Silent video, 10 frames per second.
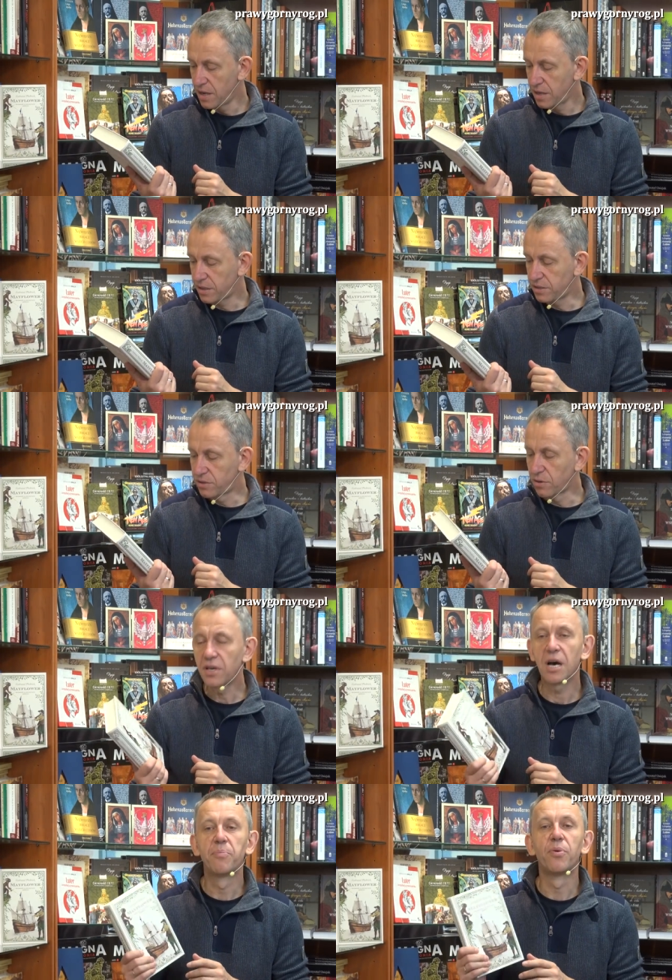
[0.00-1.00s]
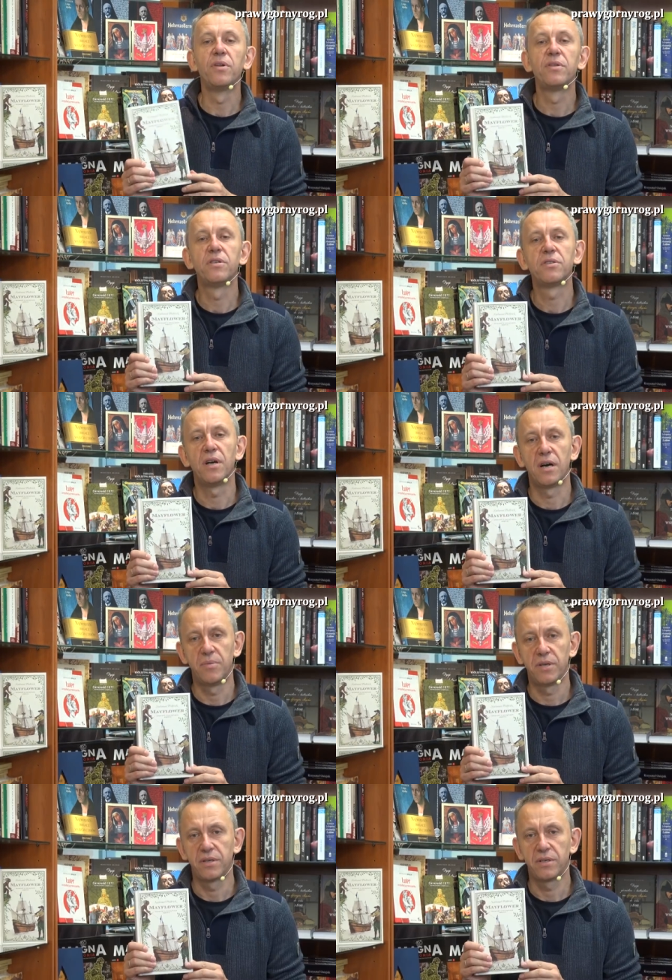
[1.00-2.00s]
historia polityczna
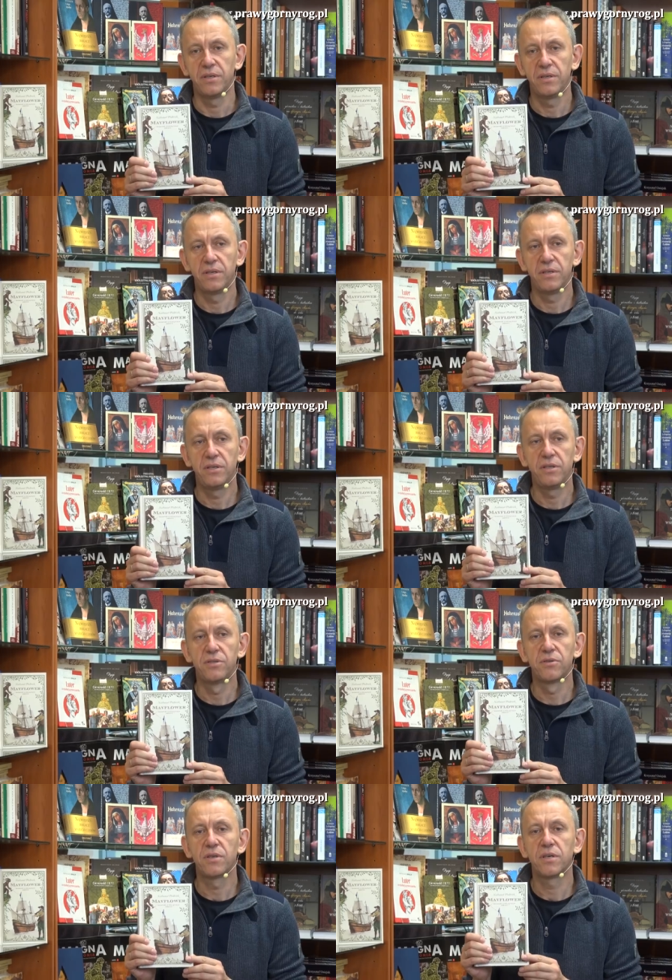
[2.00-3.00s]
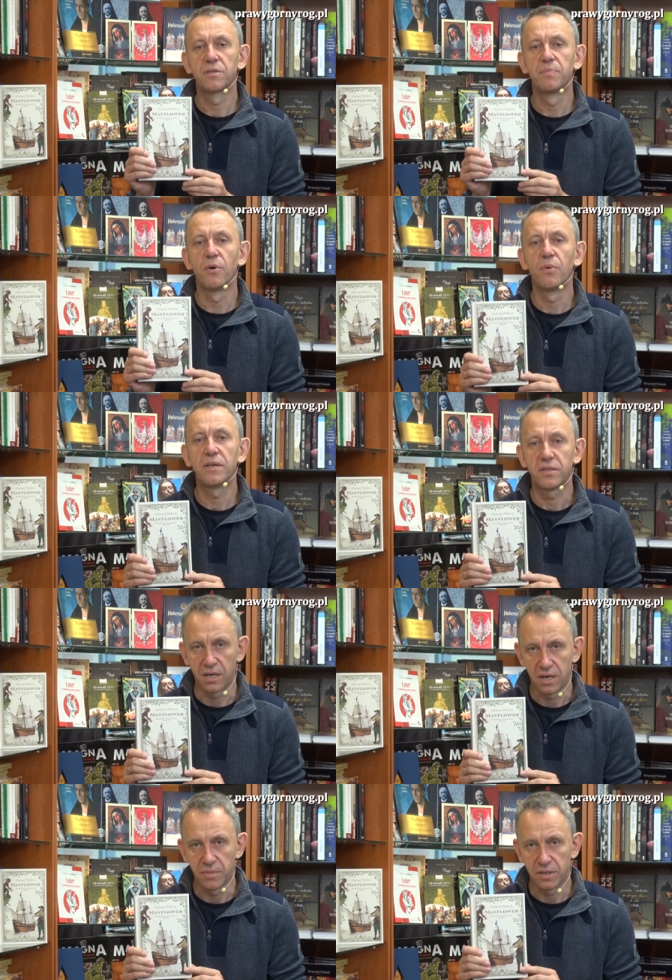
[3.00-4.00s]
Ameryki i historia
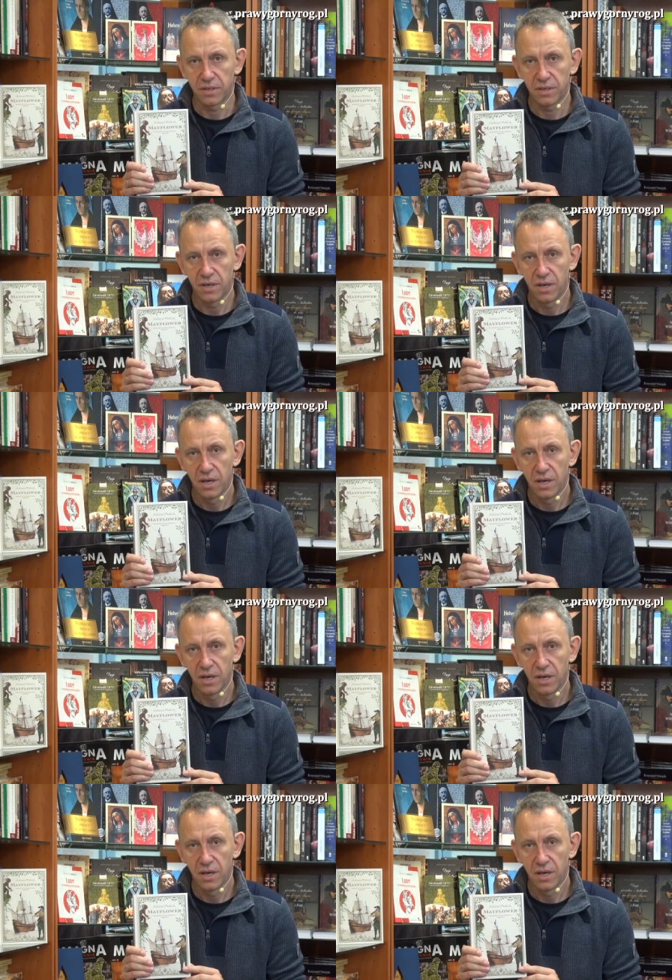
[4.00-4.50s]
społeczna Ameryki.